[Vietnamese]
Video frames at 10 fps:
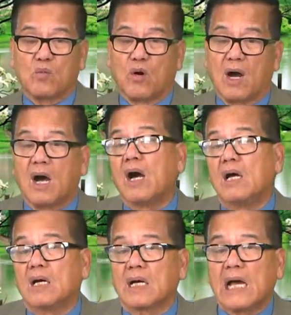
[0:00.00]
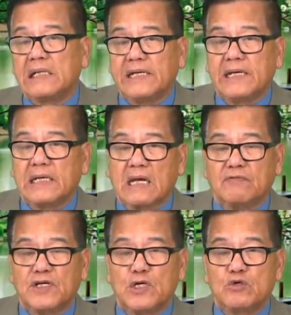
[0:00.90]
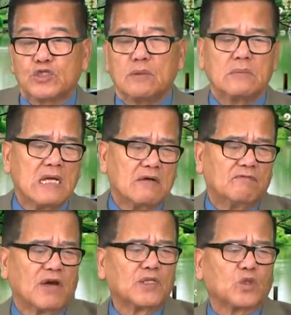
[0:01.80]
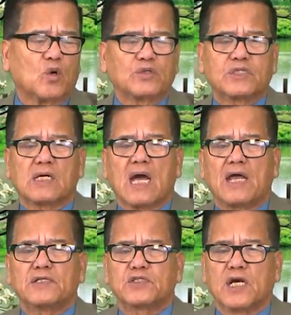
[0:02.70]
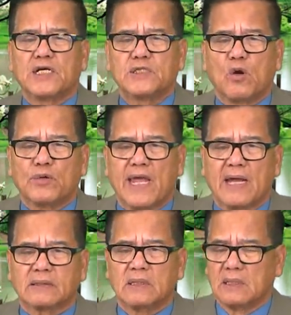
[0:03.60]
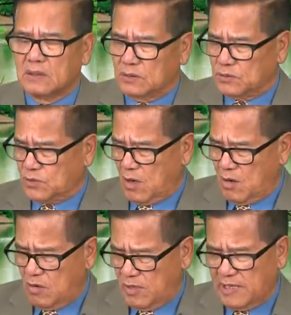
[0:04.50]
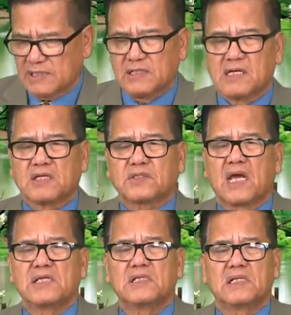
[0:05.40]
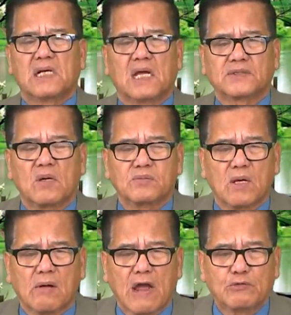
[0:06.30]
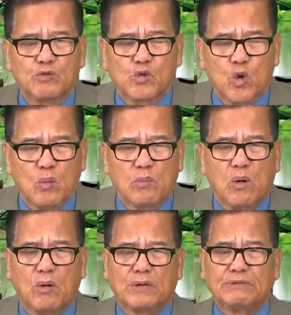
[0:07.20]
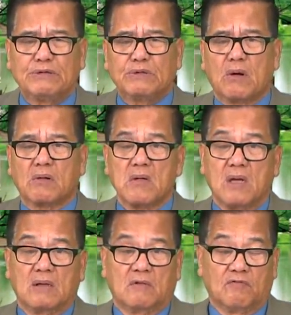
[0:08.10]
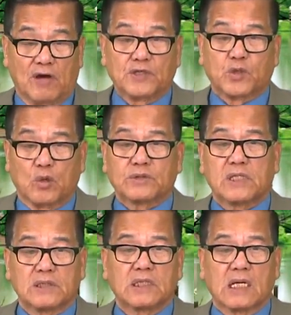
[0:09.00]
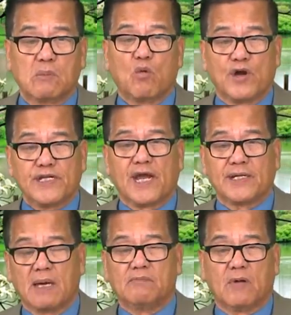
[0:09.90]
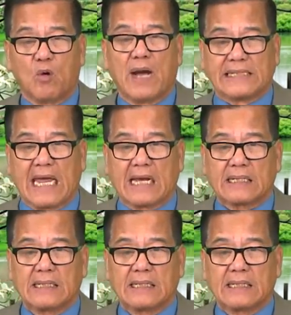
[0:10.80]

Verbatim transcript: của Cali Gavin Newsom vẫn tổ chức ăn chơi nhậu nhạt, Rồi những cái tên như là thống đốc Andrew Cuomo ở New York vẫn tổ chức những cái buổi nhảy đầm và hòa nhạc.